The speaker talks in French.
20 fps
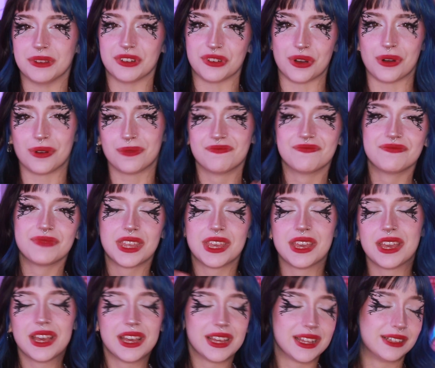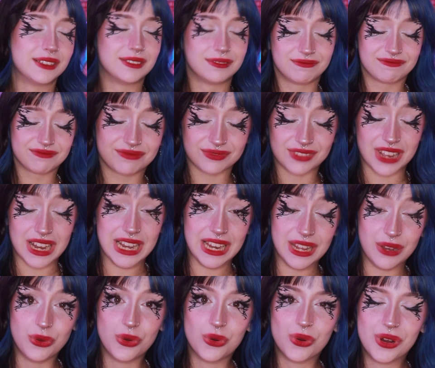Mais genre,
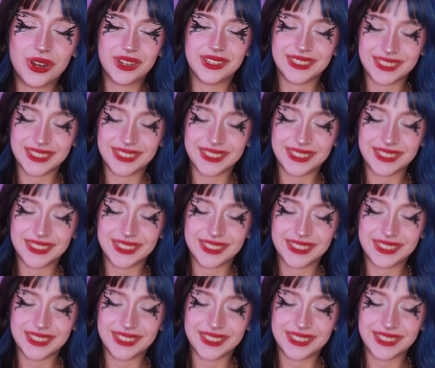l'ego.